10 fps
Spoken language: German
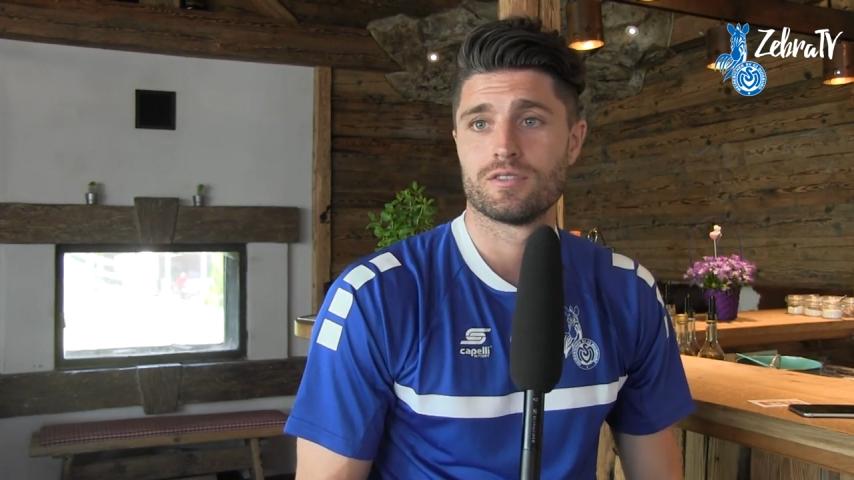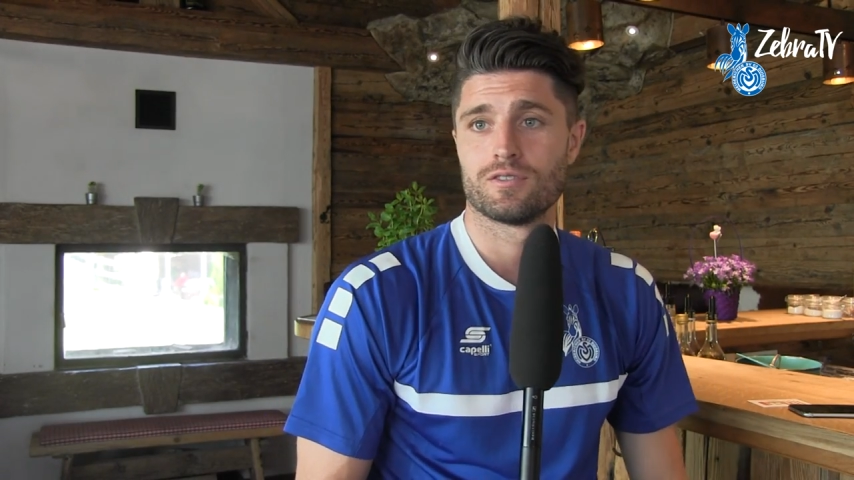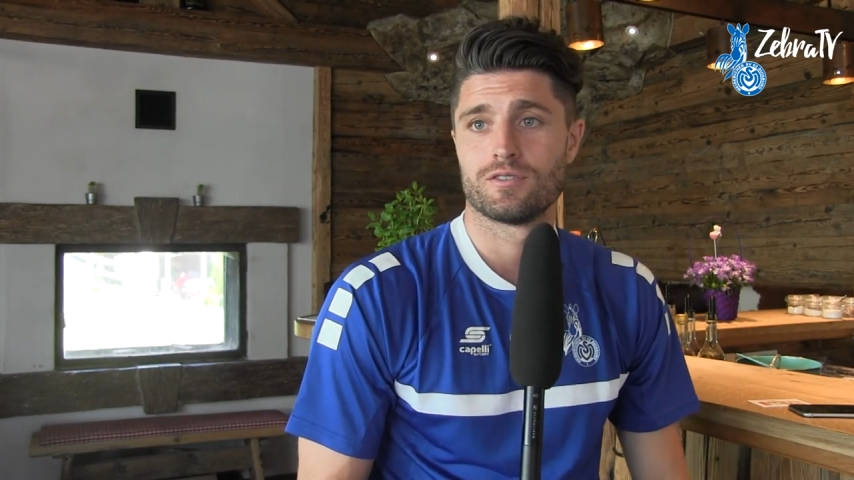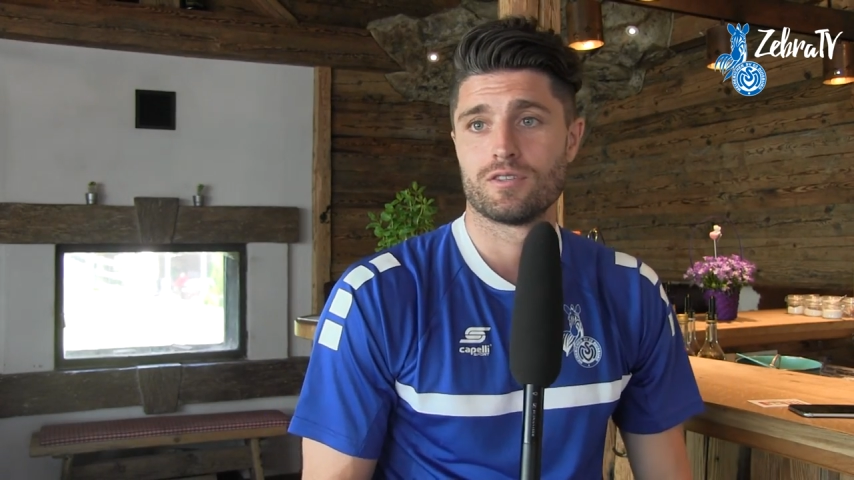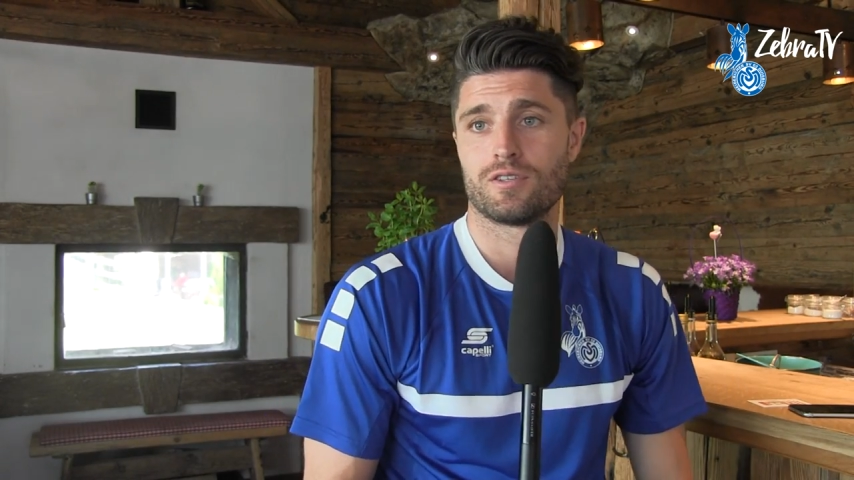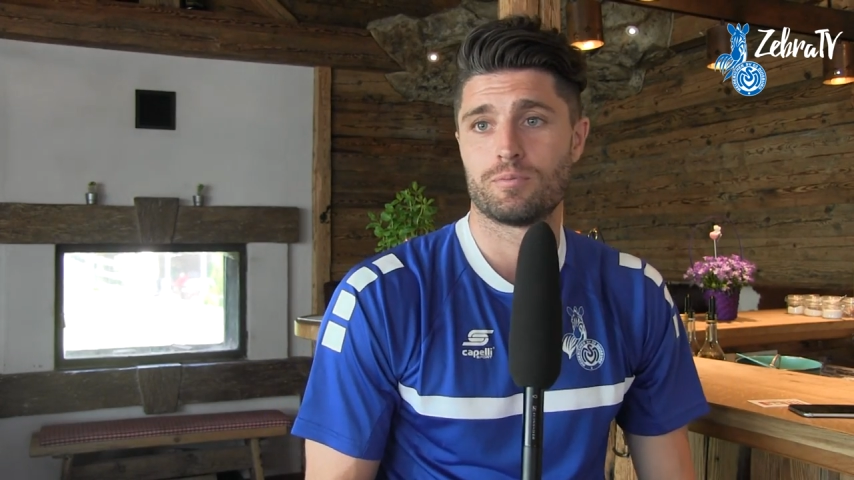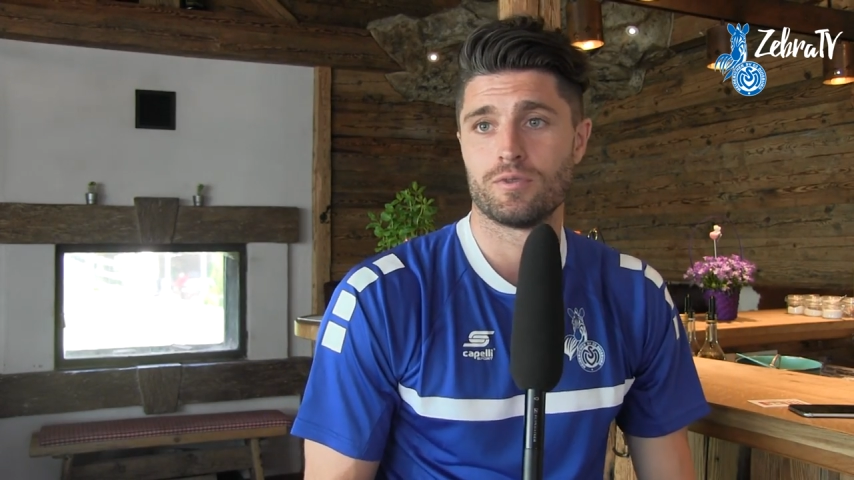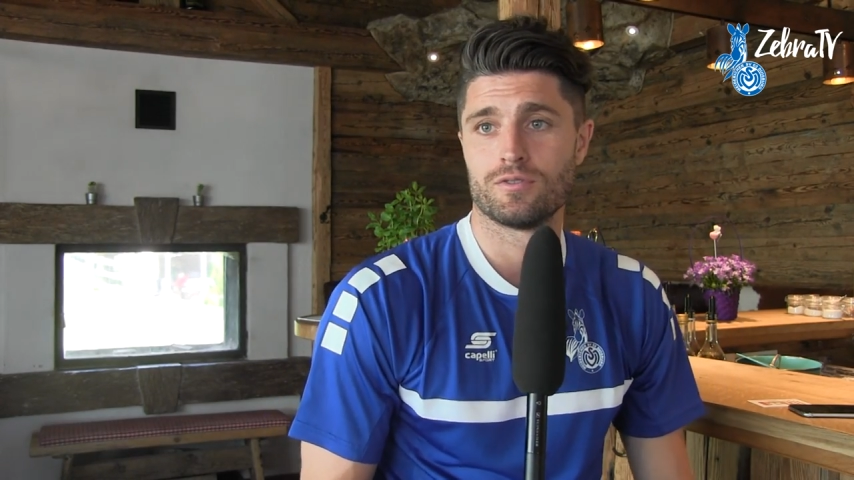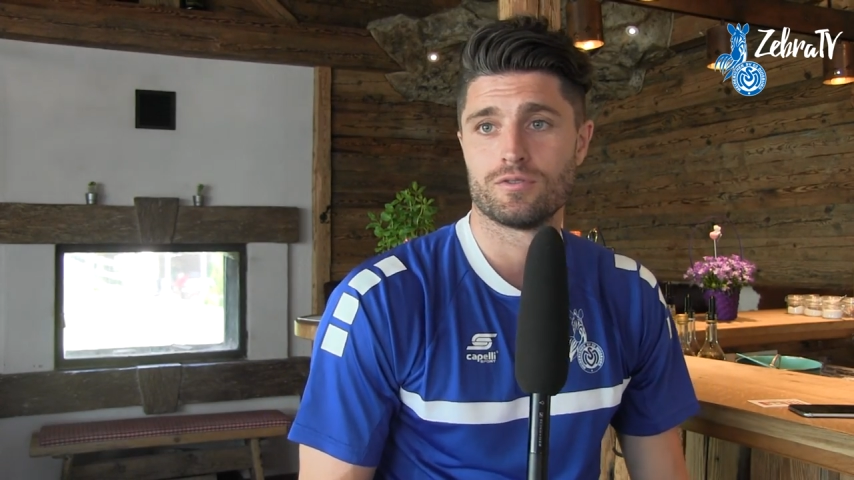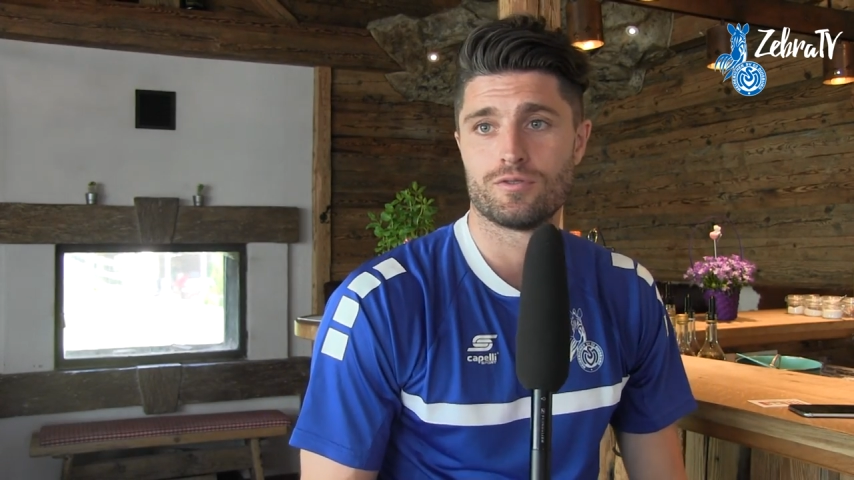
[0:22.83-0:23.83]
Äh, ich
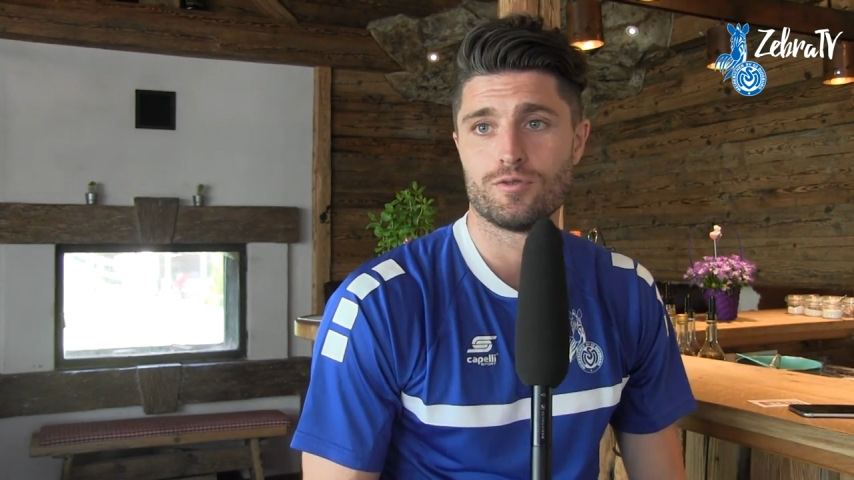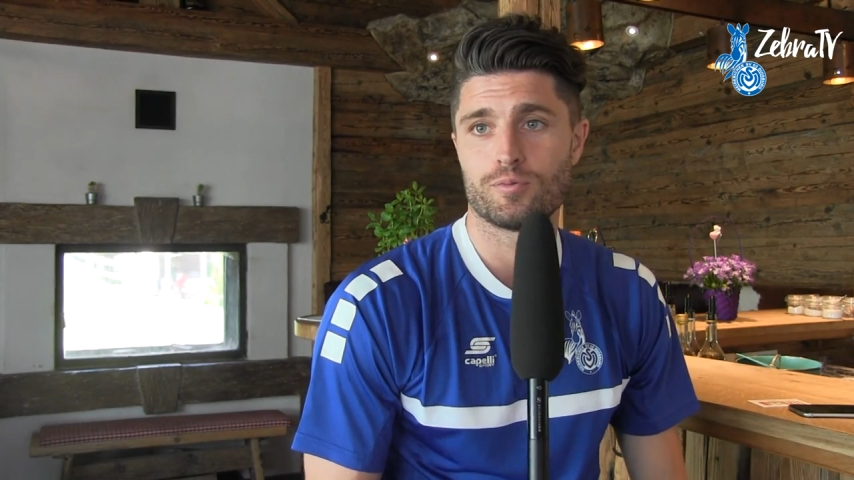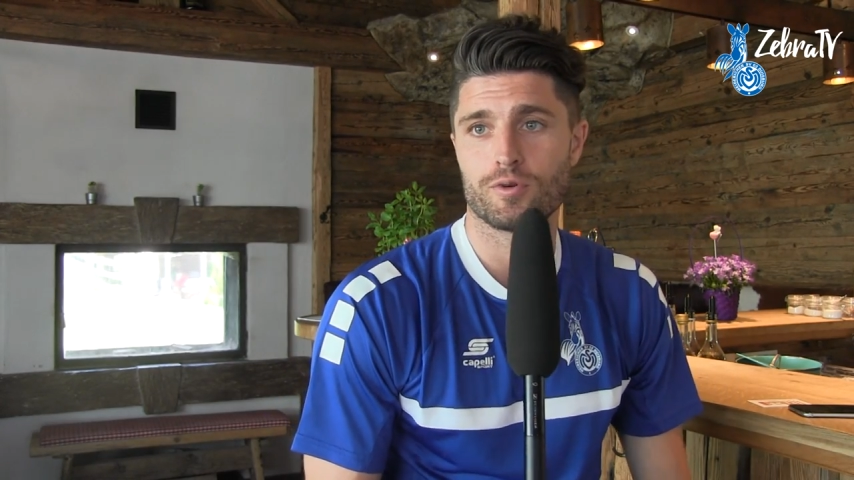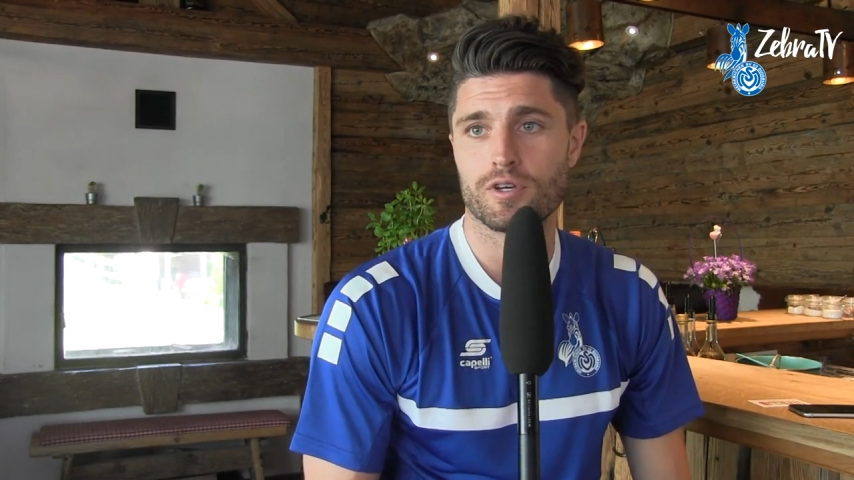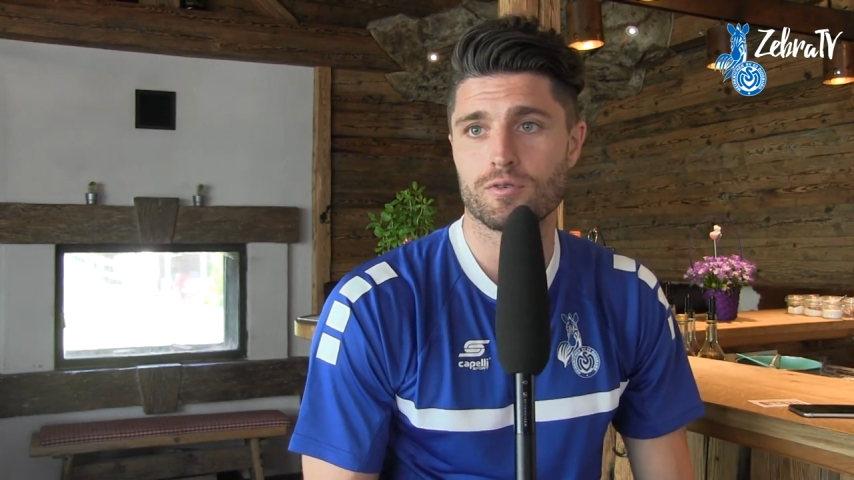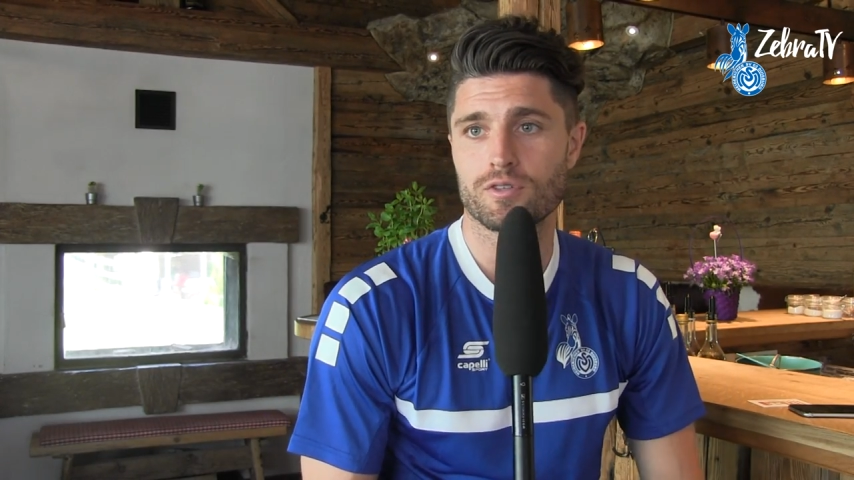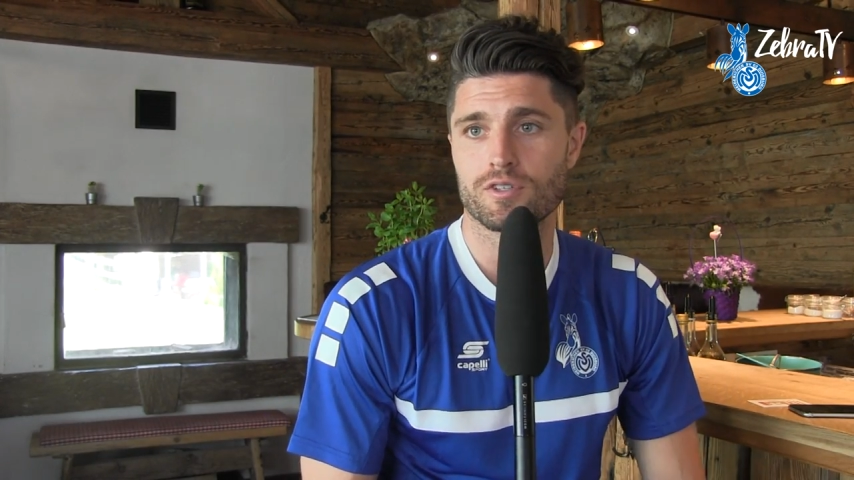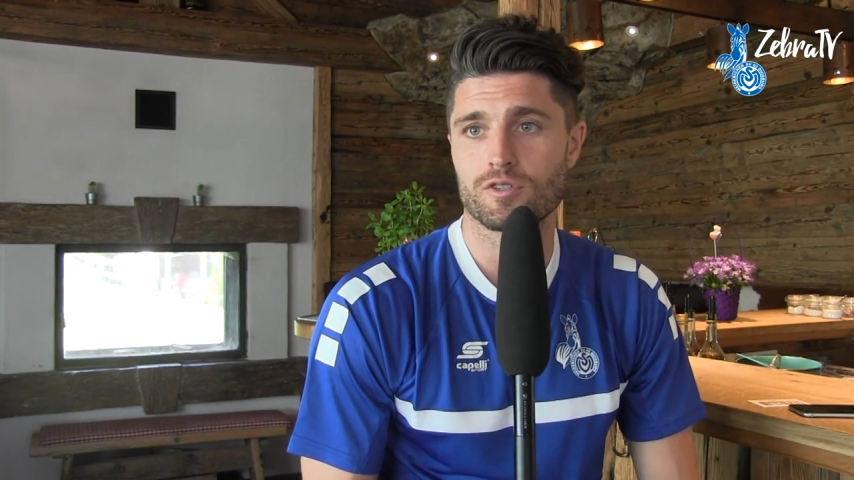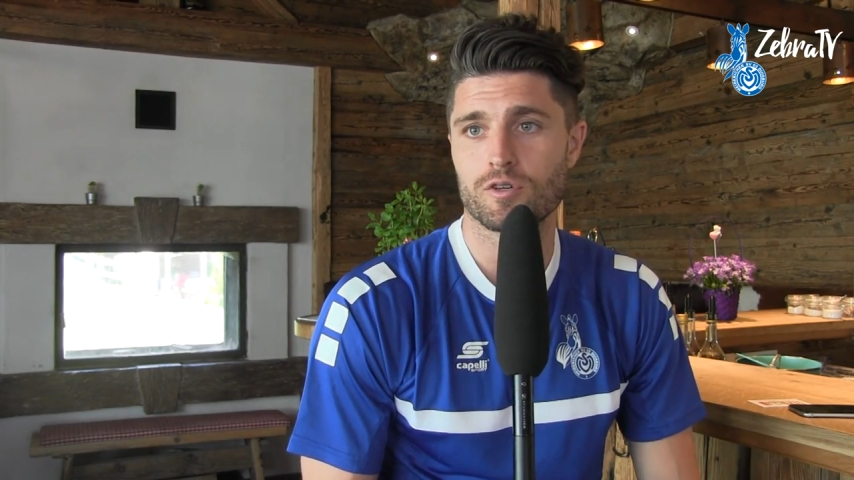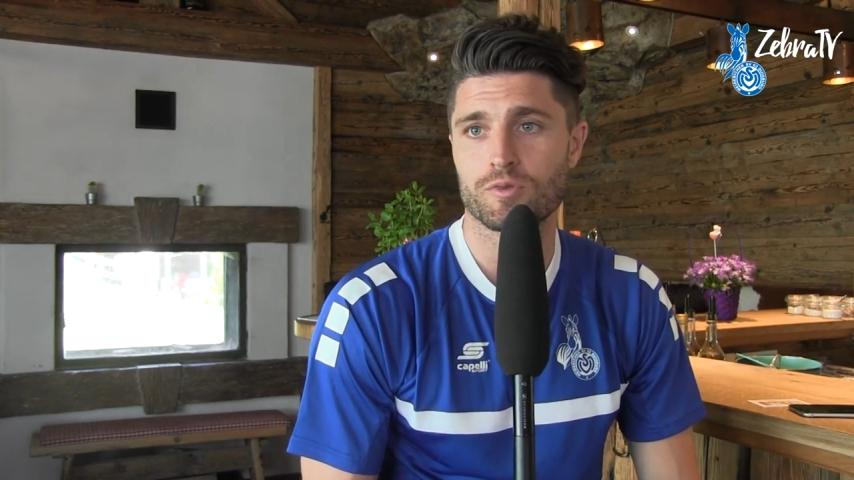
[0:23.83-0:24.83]
bin Duisburger
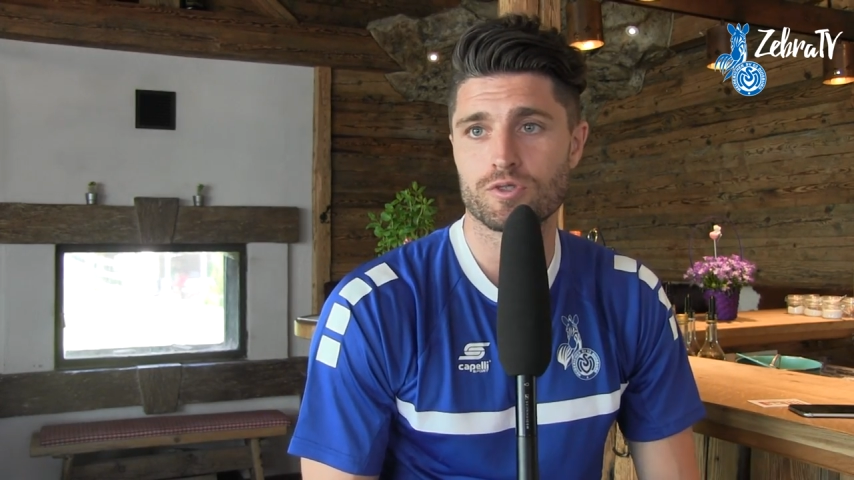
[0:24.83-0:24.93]
Junge, ich komme